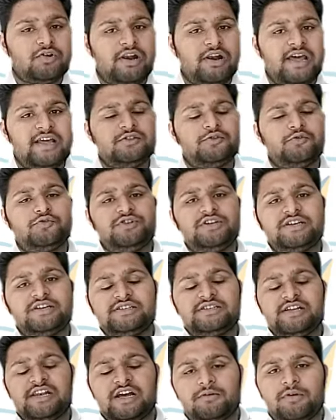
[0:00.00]
लेंथ होती है
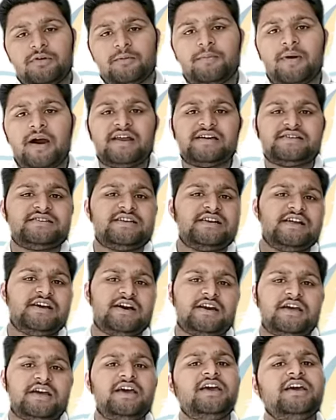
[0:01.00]
इसकी लगभग 12 से
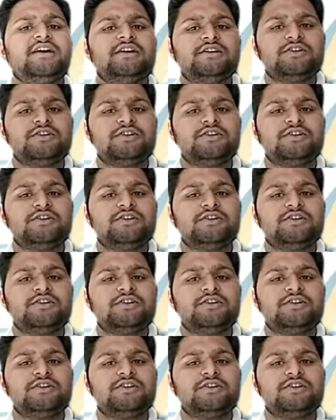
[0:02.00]
लेकर के